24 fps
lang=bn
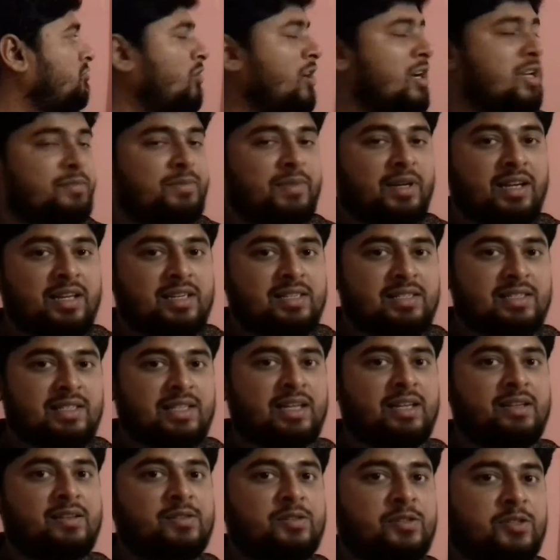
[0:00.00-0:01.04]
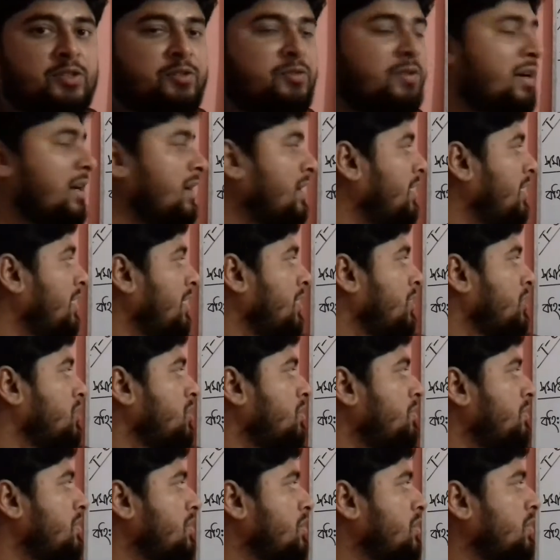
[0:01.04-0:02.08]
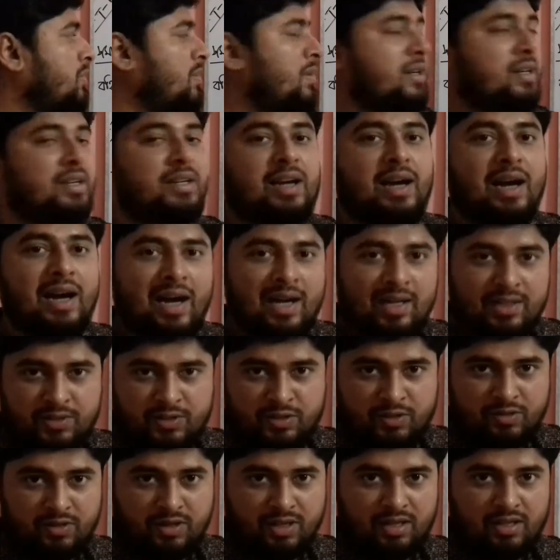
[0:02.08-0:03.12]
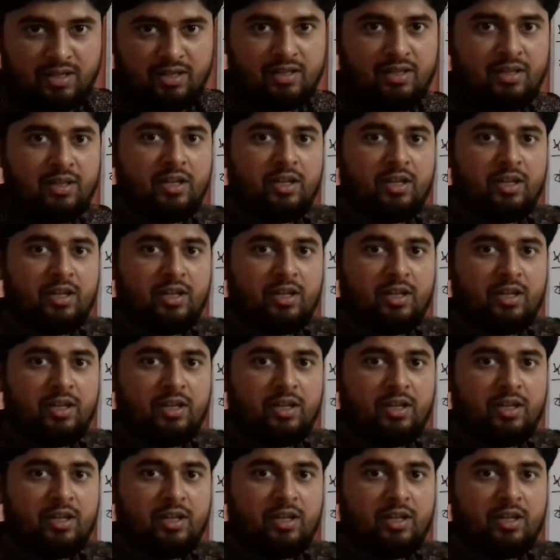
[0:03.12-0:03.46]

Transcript: ওয়াই মাইনাস কে হোল স্কোয়ার সমান সমান আর স্কোয়ার